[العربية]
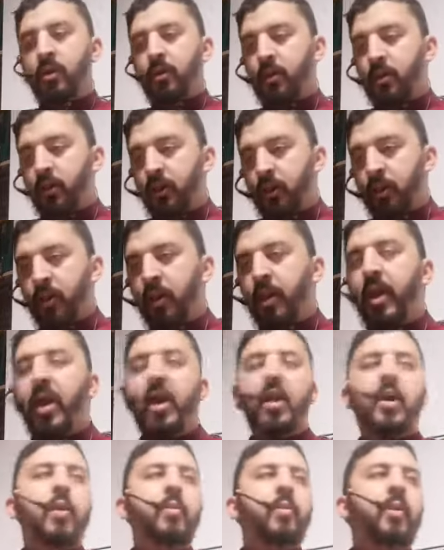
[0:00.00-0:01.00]
يدير
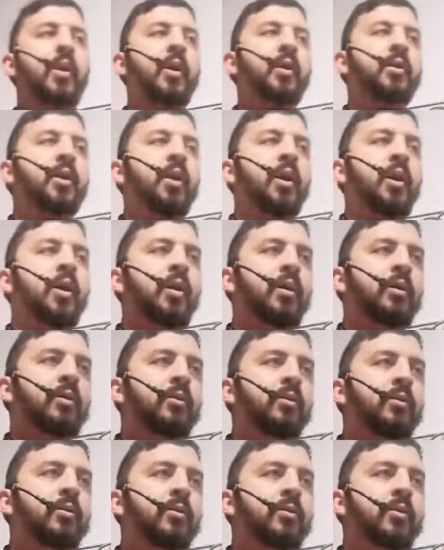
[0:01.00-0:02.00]
أحكام الله تعالى
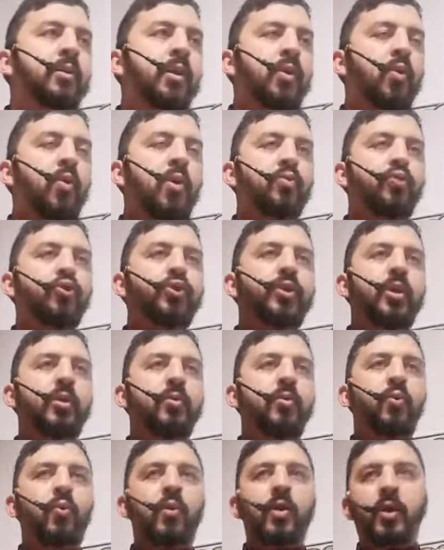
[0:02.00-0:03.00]
هذا هو المسلم
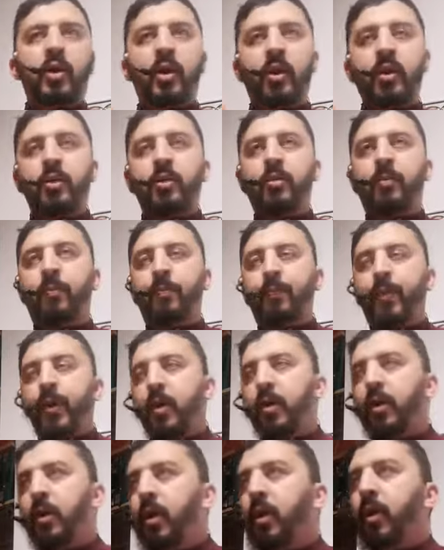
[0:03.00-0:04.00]
هو اللي
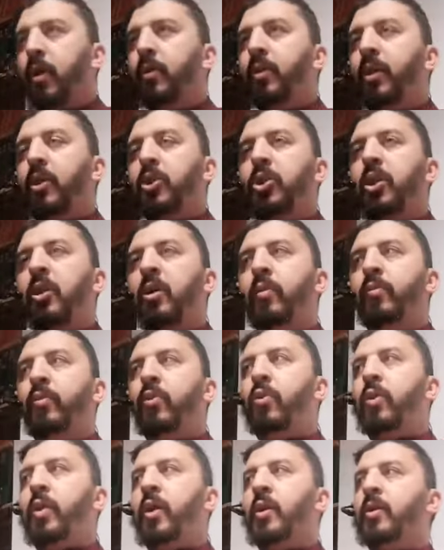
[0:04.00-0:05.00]
كيطبق داك الشيء اللي امر
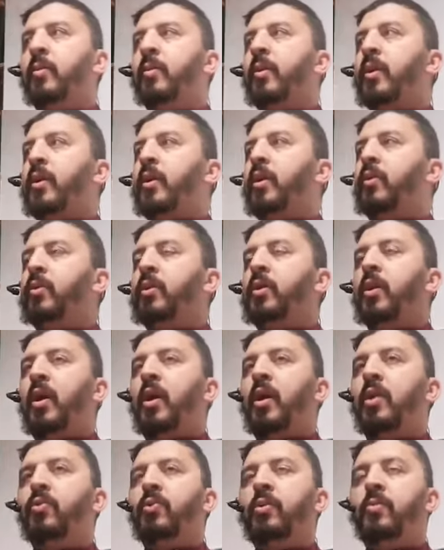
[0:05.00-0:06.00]
الله تبارك
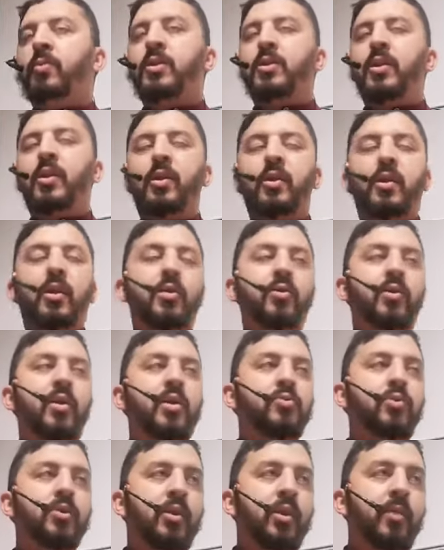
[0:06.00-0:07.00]
وتعالى والنبي صلى الله عليه
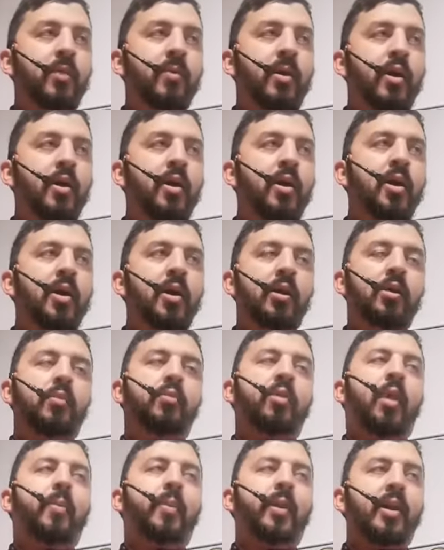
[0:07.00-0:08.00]
وسلم
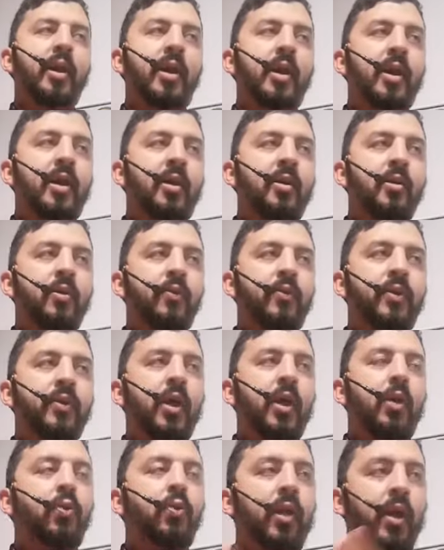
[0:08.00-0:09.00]
بطبيعه الحال
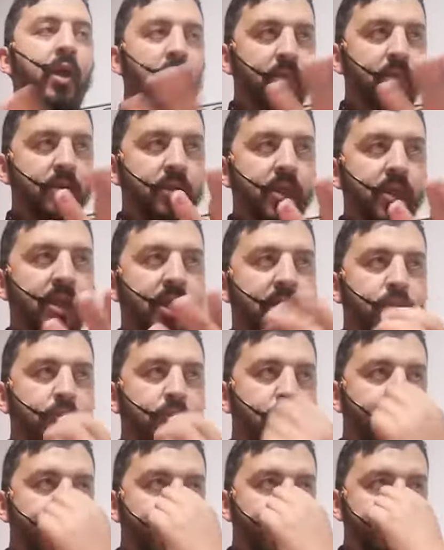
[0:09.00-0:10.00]
اتقوا الله ما
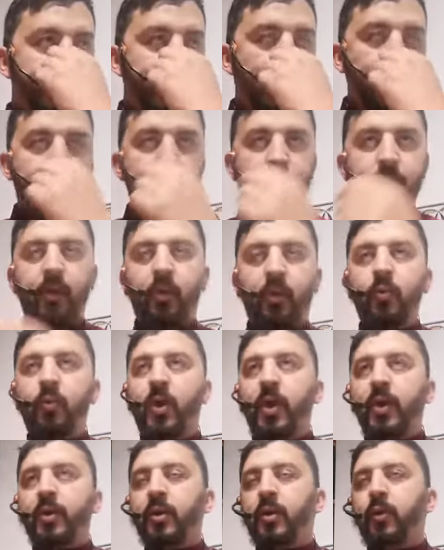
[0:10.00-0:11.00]
استطعتم اسمعوا
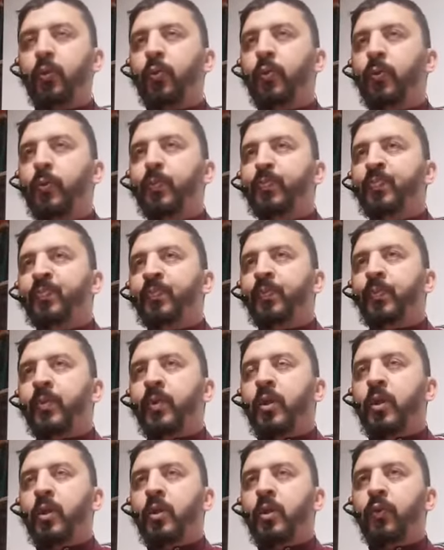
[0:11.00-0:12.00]
واطيعوا
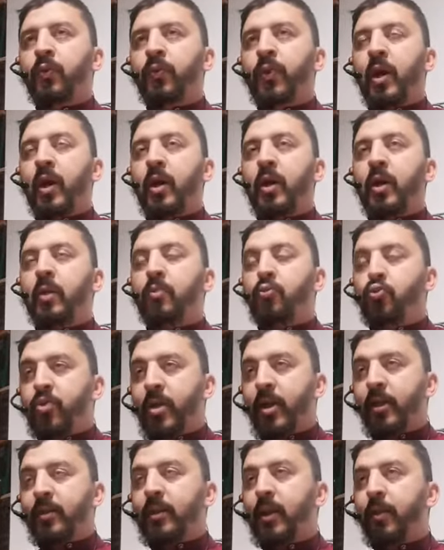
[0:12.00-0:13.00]

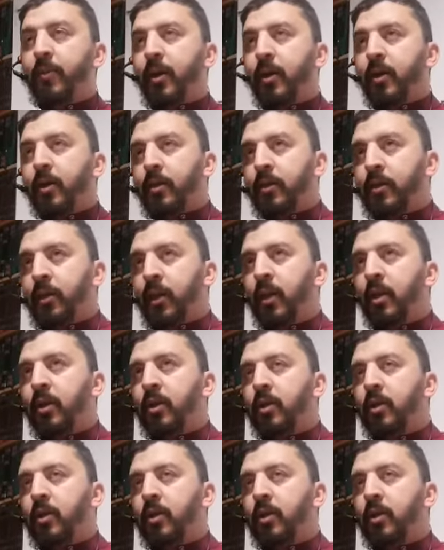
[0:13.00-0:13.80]
فالمناسبة ديال